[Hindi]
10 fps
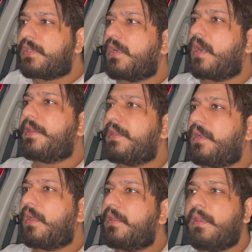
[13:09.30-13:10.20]
से गाड़ियां
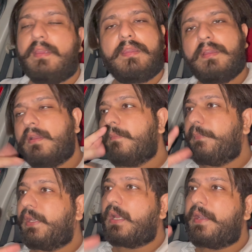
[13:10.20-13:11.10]
आ रही थी
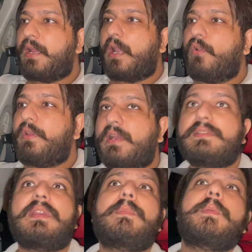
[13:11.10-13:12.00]
मैंने कहा निकालो यहाँ
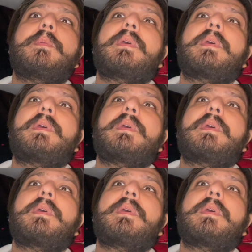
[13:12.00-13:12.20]
से अभी भी